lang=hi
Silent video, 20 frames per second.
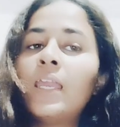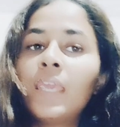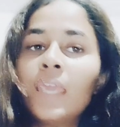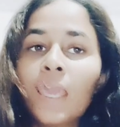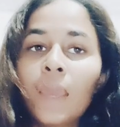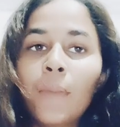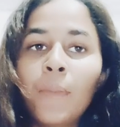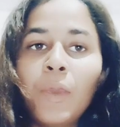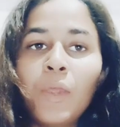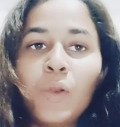
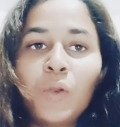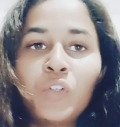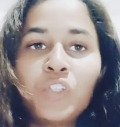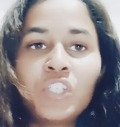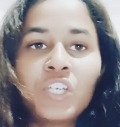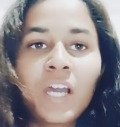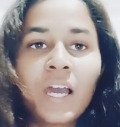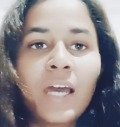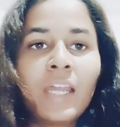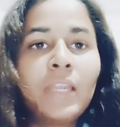ये
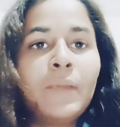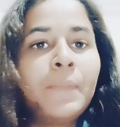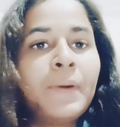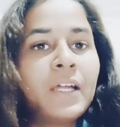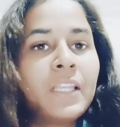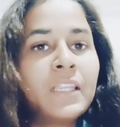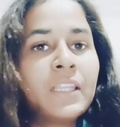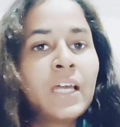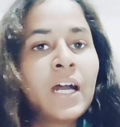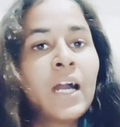बेरोजगारी
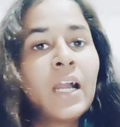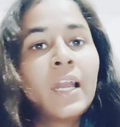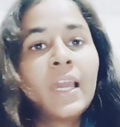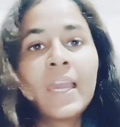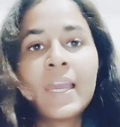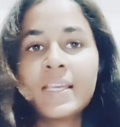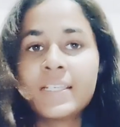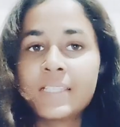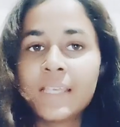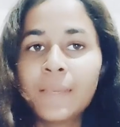भत्ता
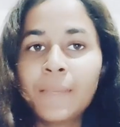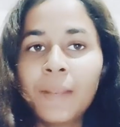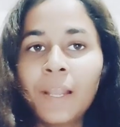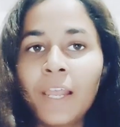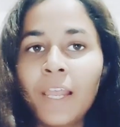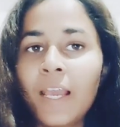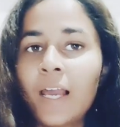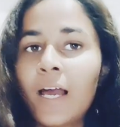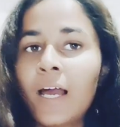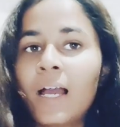कैसे
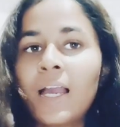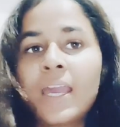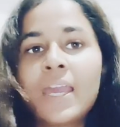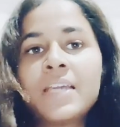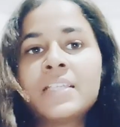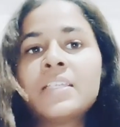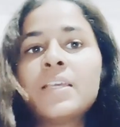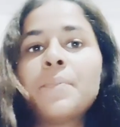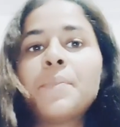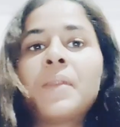मिलेगा
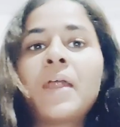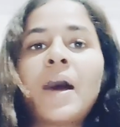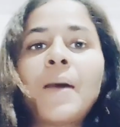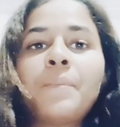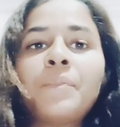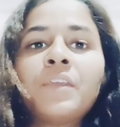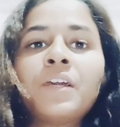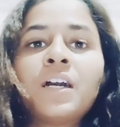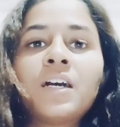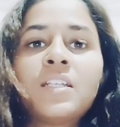कैसे
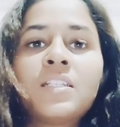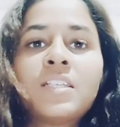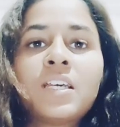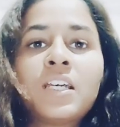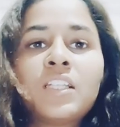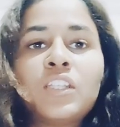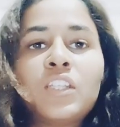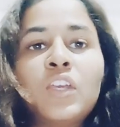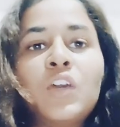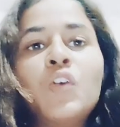प्राप्त कर
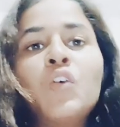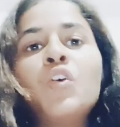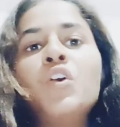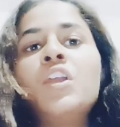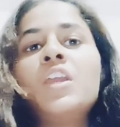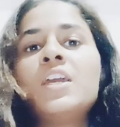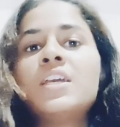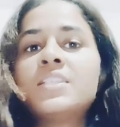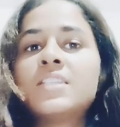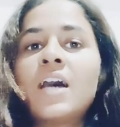सकते हो
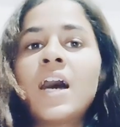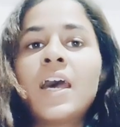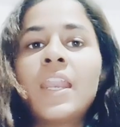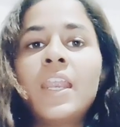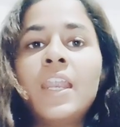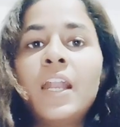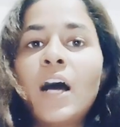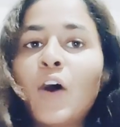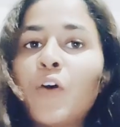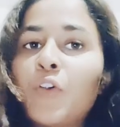ये
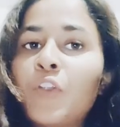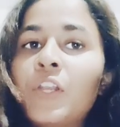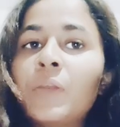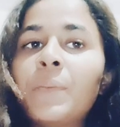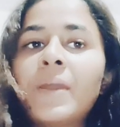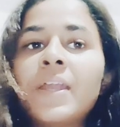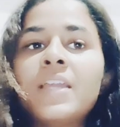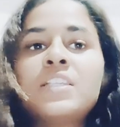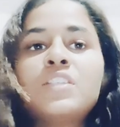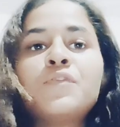सारे डाउट
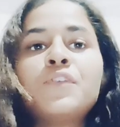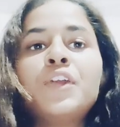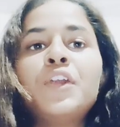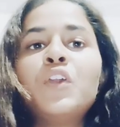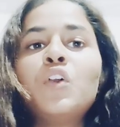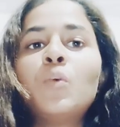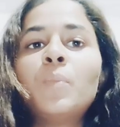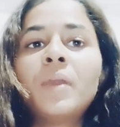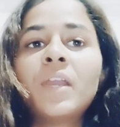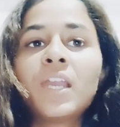मैं इस
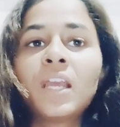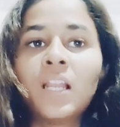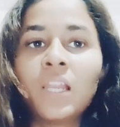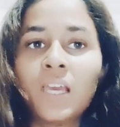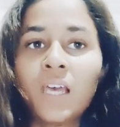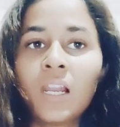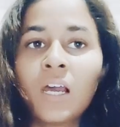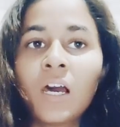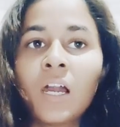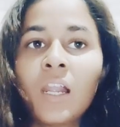वीडियो में
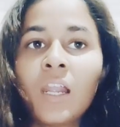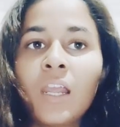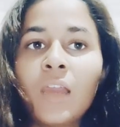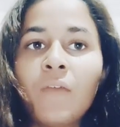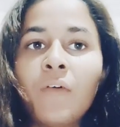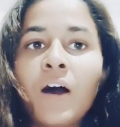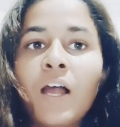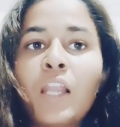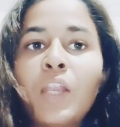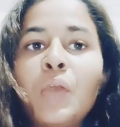क्लियर करने
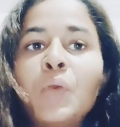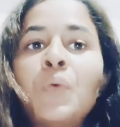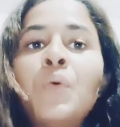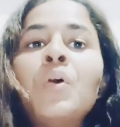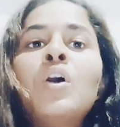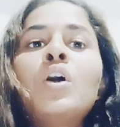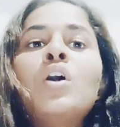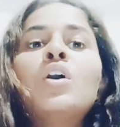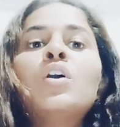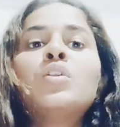वाली हूँ
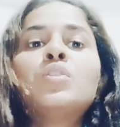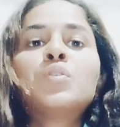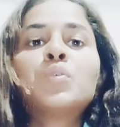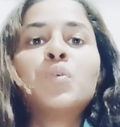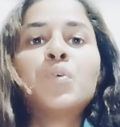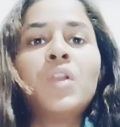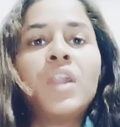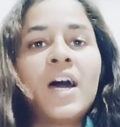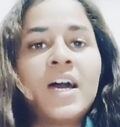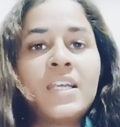
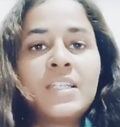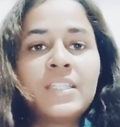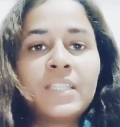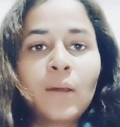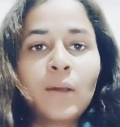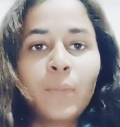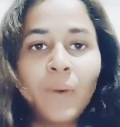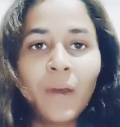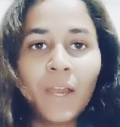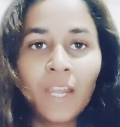तो लास्ट
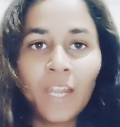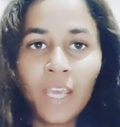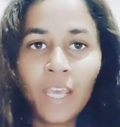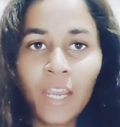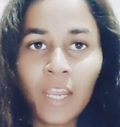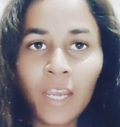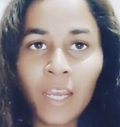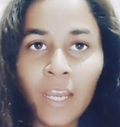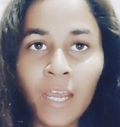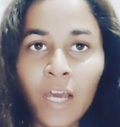तक बने
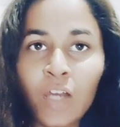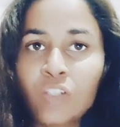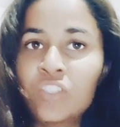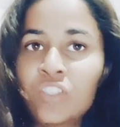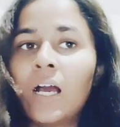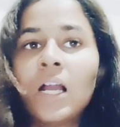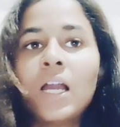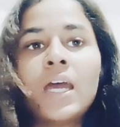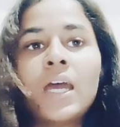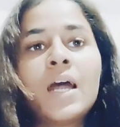रहना और
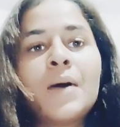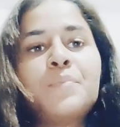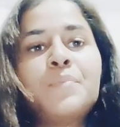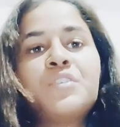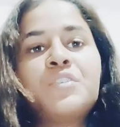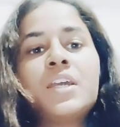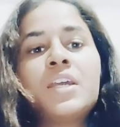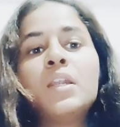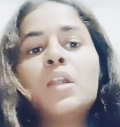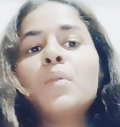अगर आप
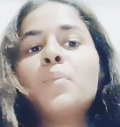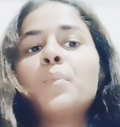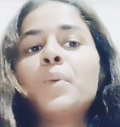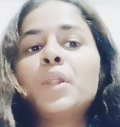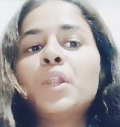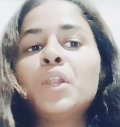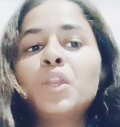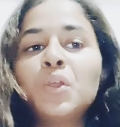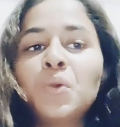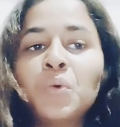चैनल
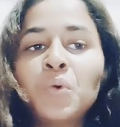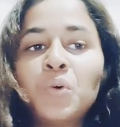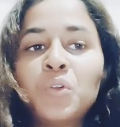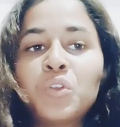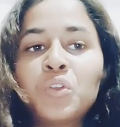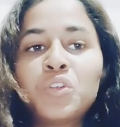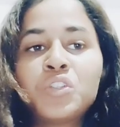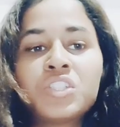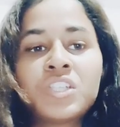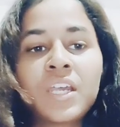पे न्यू हो
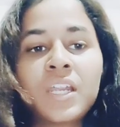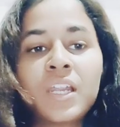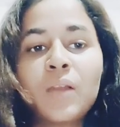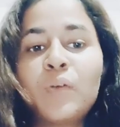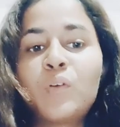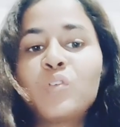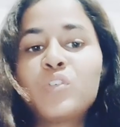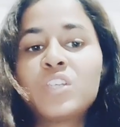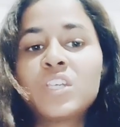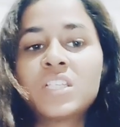तो चैनल
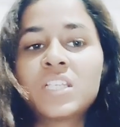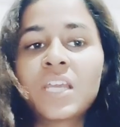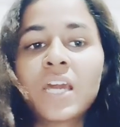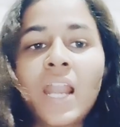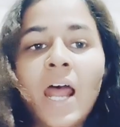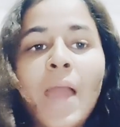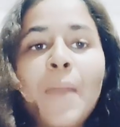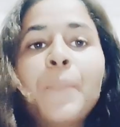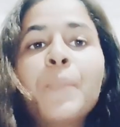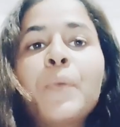को
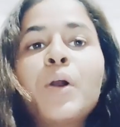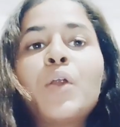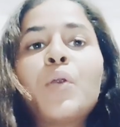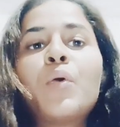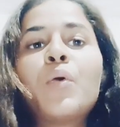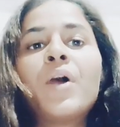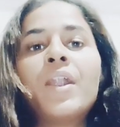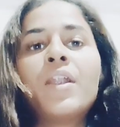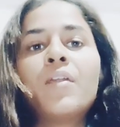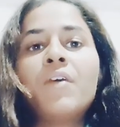सब्सक्राइब
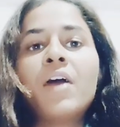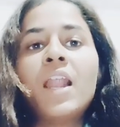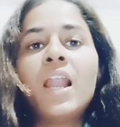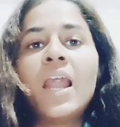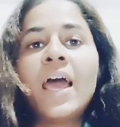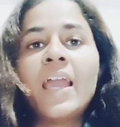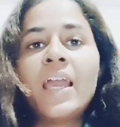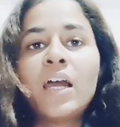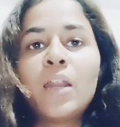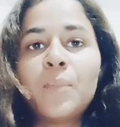करो एंड
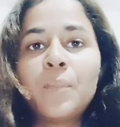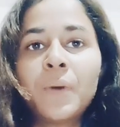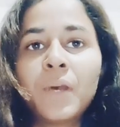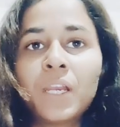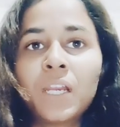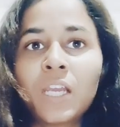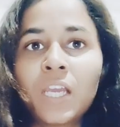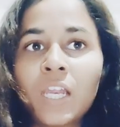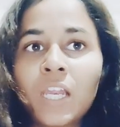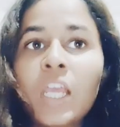बेल आइकन
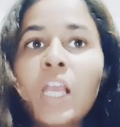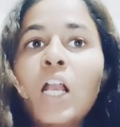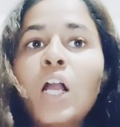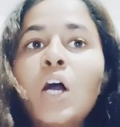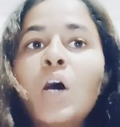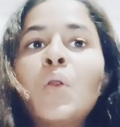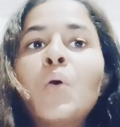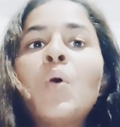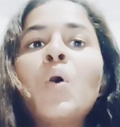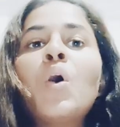पर क्लिक
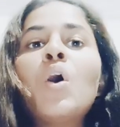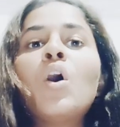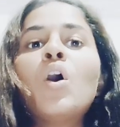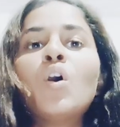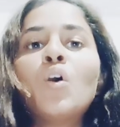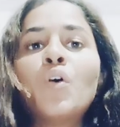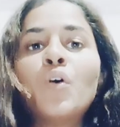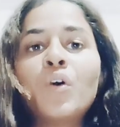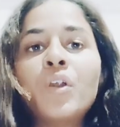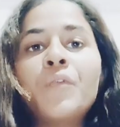करो
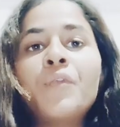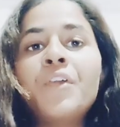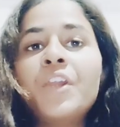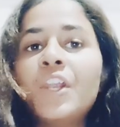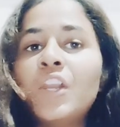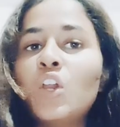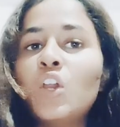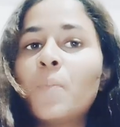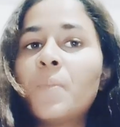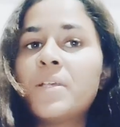और वीडियो